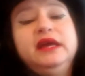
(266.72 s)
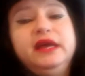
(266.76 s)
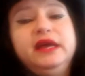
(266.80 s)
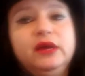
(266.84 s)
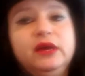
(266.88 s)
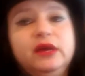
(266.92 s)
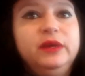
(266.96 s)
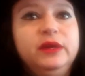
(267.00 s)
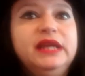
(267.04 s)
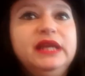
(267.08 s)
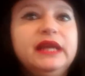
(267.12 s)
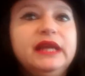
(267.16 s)

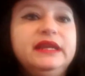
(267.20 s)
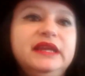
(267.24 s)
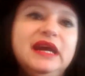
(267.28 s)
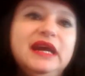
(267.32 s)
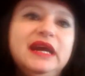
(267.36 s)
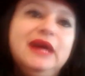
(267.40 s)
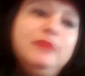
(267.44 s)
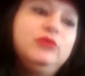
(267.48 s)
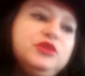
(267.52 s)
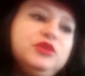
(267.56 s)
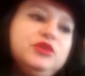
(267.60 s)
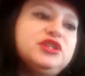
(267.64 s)
quindi
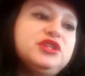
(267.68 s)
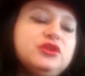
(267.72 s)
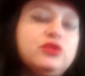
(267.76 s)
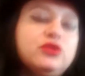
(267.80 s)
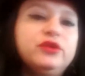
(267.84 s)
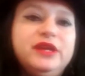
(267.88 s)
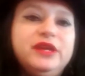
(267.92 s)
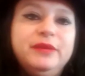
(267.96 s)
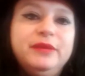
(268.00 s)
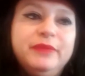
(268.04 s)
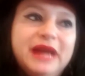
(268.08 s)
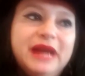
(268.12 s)
andiamo, ci
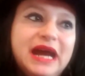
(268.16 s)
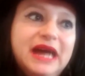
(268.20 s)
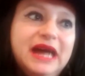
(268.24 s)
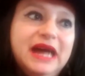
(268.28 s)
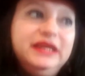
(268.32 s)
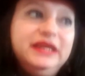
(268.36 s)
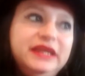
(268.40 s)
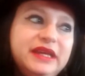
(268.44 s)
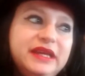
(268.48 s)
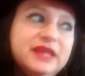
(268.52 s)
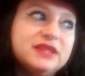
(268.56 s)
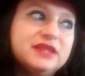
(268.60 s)
sono dei
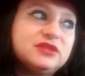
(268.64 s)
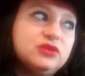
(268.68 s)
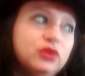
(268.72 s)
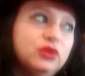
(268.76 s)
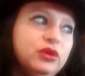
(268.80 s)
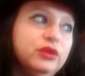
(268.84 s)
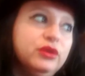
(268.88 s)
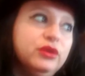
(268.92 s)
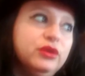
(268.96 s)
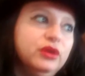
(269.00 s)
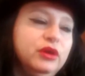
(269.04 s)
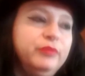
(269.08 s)
brani che
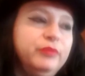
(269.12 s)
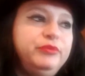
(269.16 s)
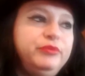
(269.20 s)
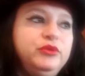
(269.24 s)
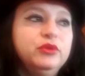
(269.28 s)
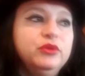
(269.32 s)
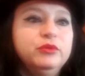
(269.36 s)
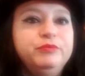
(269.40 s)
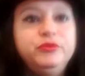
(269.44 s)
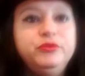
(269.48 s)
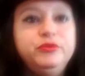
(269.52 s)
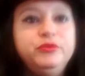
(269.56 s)
sono più,